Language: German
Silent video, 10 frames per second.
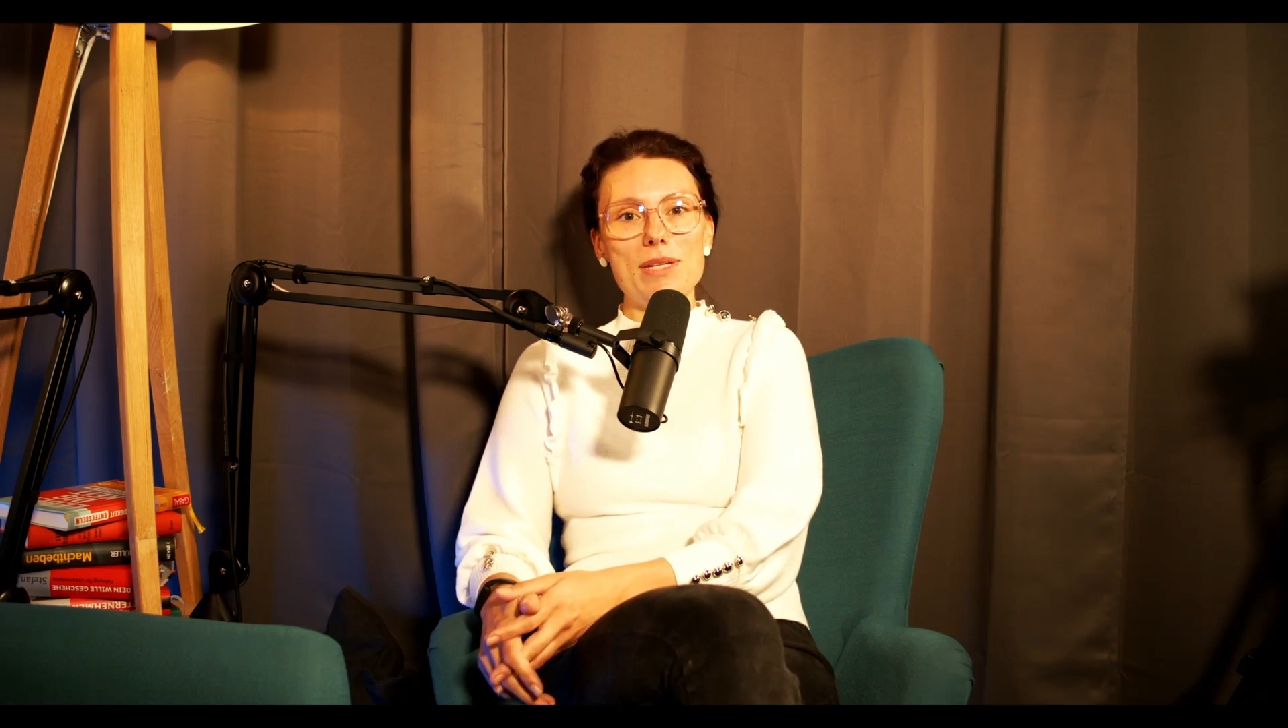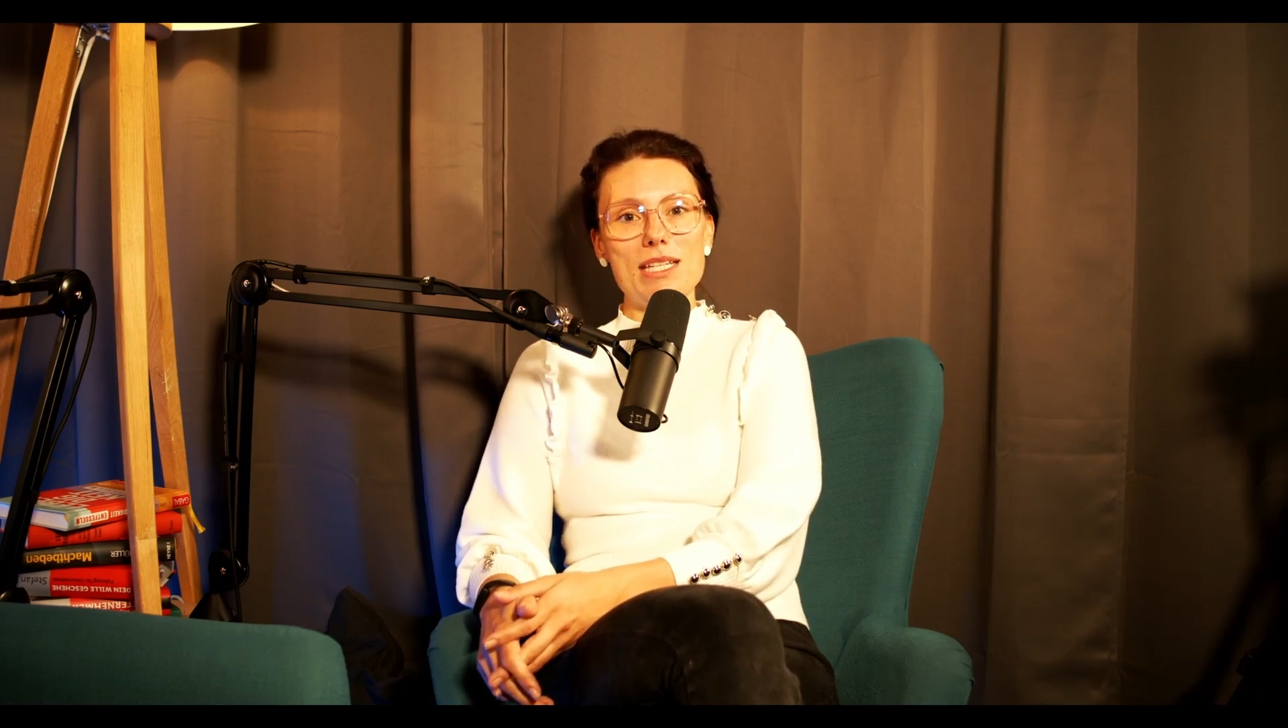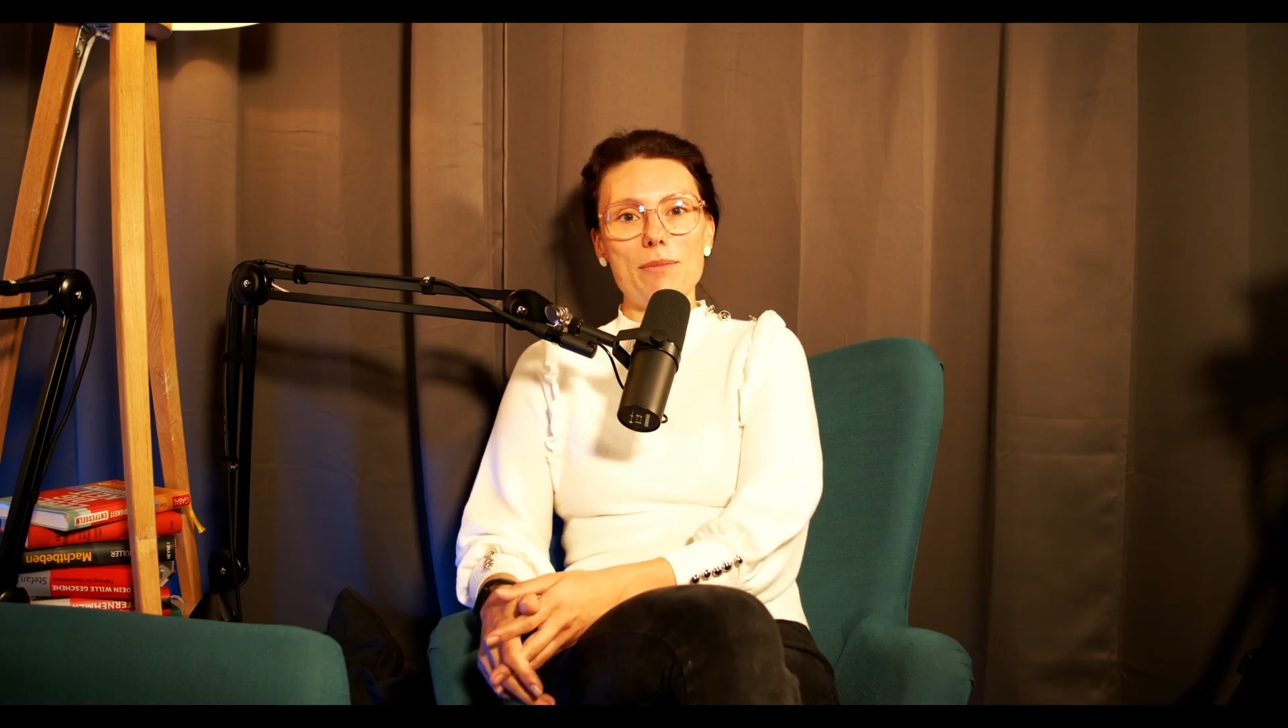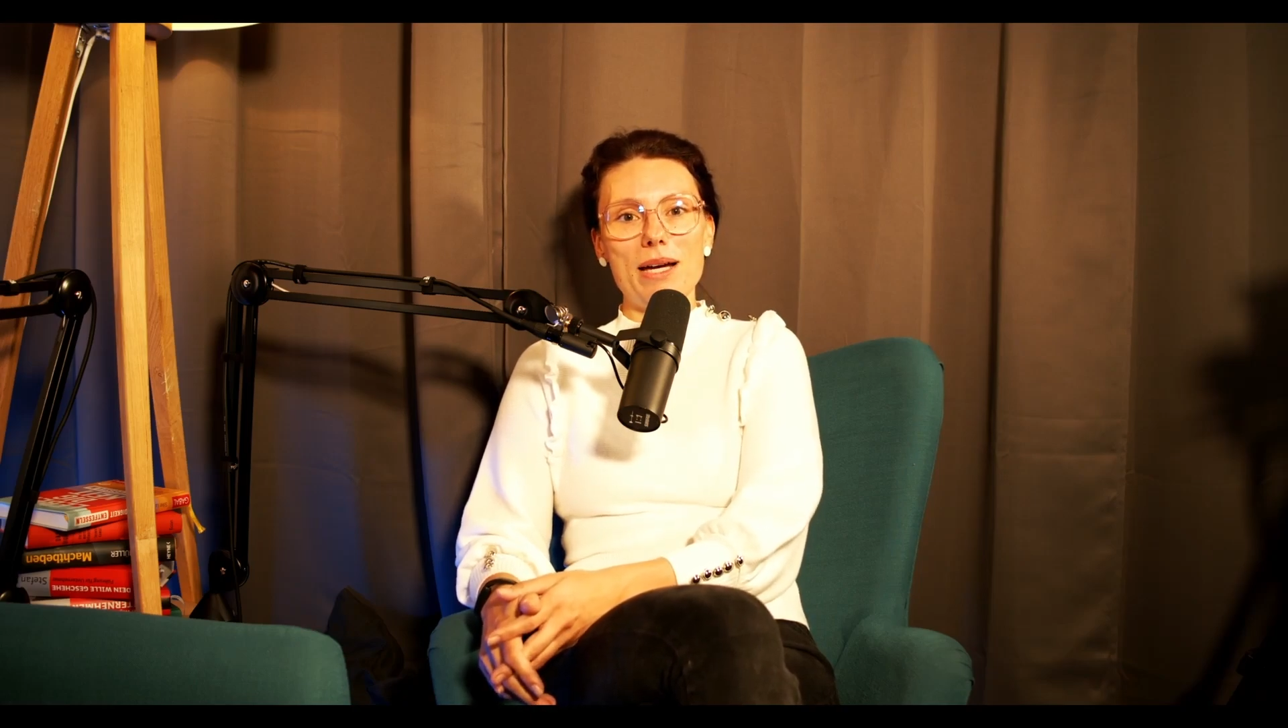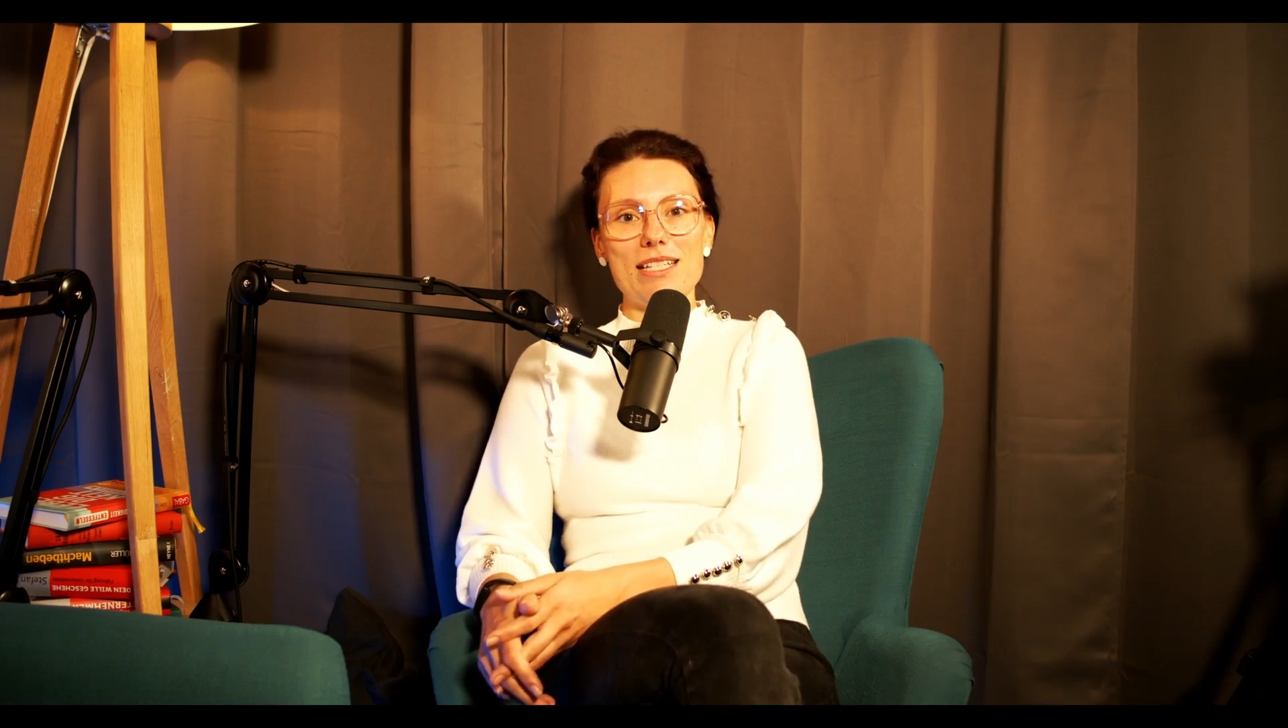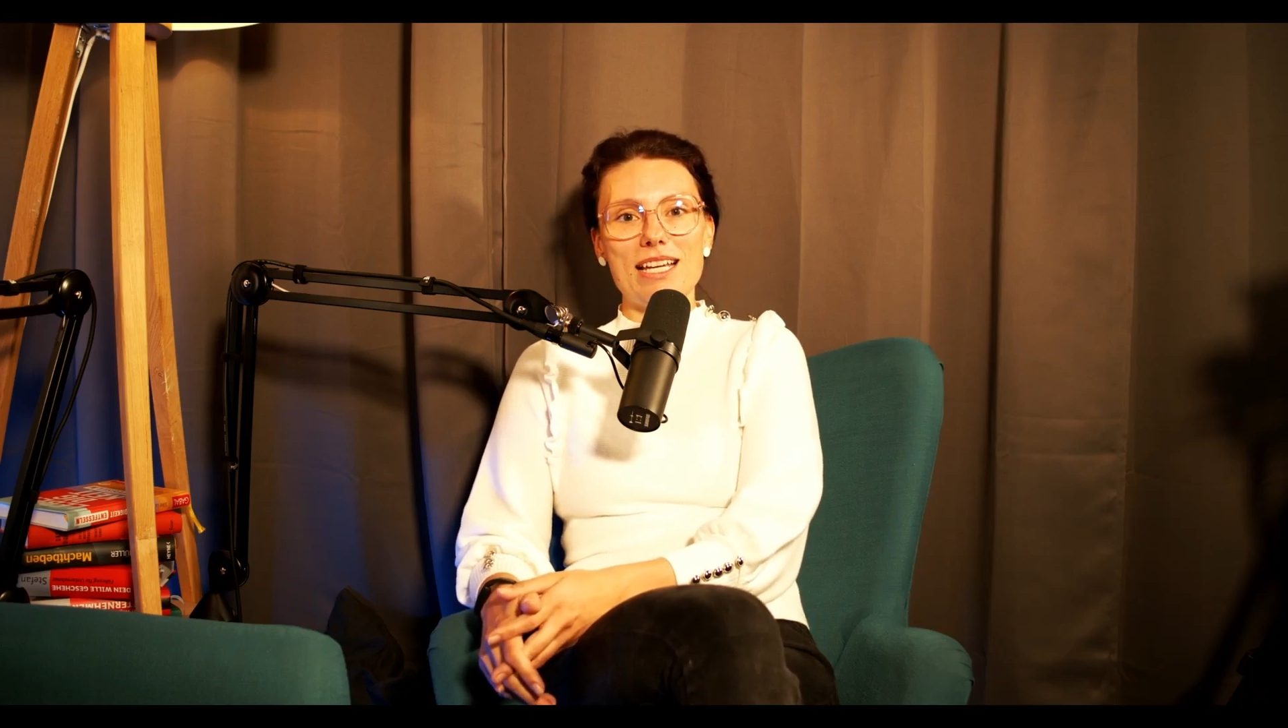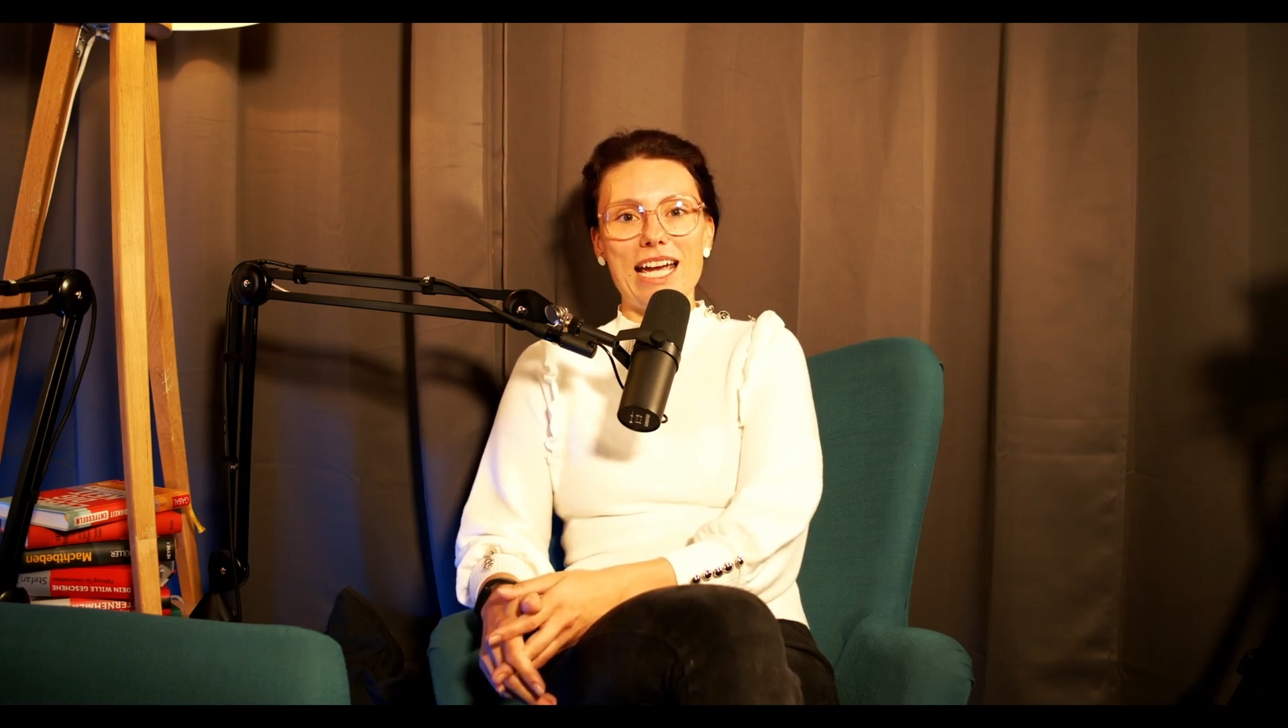Mitarbeiter